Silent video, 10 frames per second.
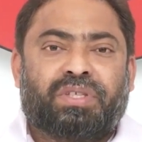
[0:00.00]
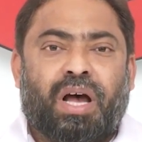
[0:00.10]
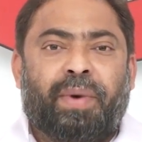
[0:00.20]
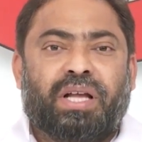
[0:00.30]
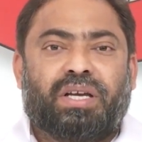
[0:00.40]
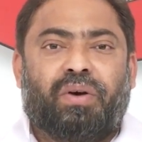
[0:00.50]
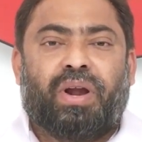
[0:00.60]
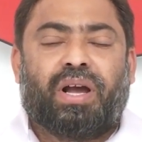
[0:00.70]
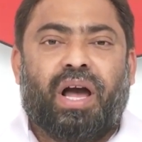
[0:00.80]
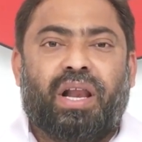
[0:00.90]
సామాజిక
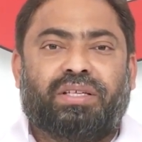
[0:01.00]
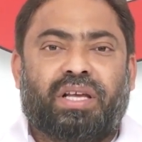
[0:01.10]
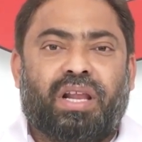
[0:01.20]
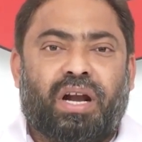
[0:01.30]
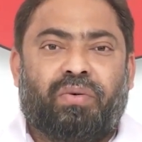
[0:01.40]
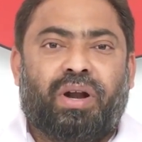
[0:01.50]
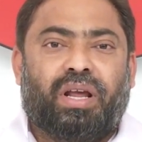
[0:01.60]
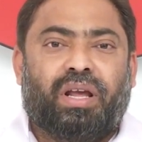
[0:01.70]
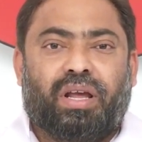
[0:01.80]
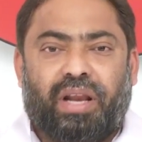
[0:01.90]
వర్గానికి
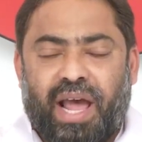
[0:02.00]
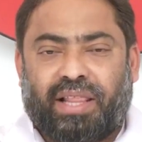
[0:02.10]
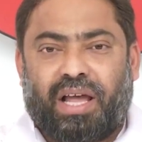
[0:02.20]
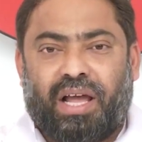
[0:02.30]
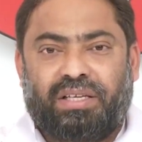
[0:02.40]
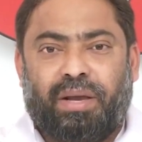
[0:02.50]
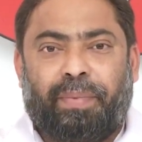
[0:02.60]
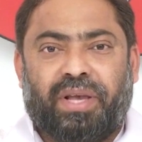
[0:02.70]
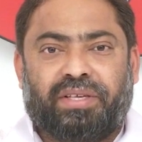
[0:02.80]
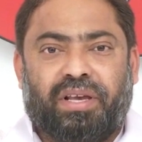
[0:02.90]
చెందినటువంటి నేత అని
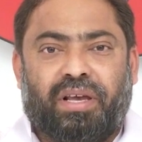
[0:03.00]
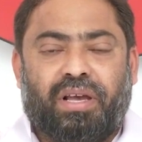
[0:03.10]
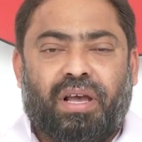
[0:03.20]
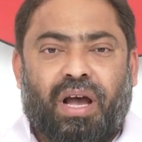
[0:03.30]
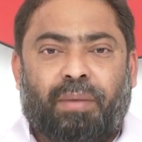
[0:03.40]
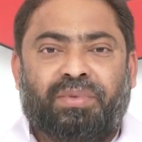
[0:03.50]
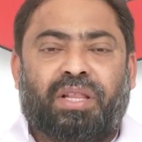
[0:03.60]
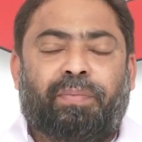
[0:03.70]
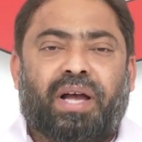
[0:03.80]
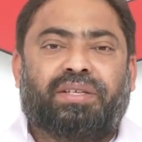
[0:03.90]
చెప్పేసి
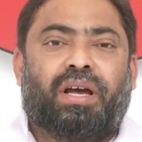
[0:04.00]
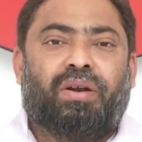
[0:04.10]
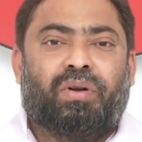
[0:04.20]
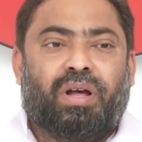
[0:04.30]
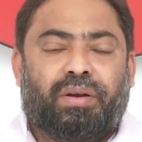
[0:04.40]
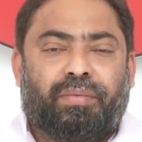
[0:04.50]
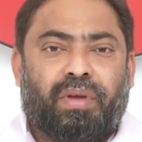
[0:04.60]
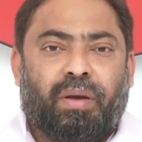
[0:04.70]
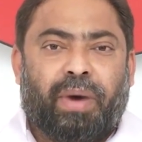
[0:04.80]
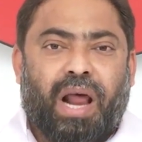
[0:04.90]
అంజద్ బాషా అని ఉన్నారు
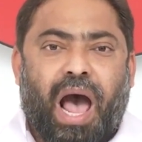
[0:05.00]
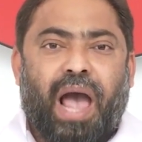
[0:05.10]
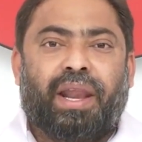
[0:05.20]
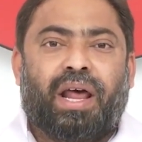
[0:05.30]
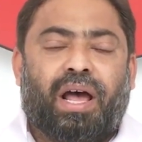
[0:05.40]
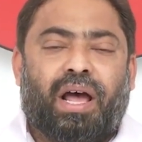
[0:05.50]
మరి ఆయన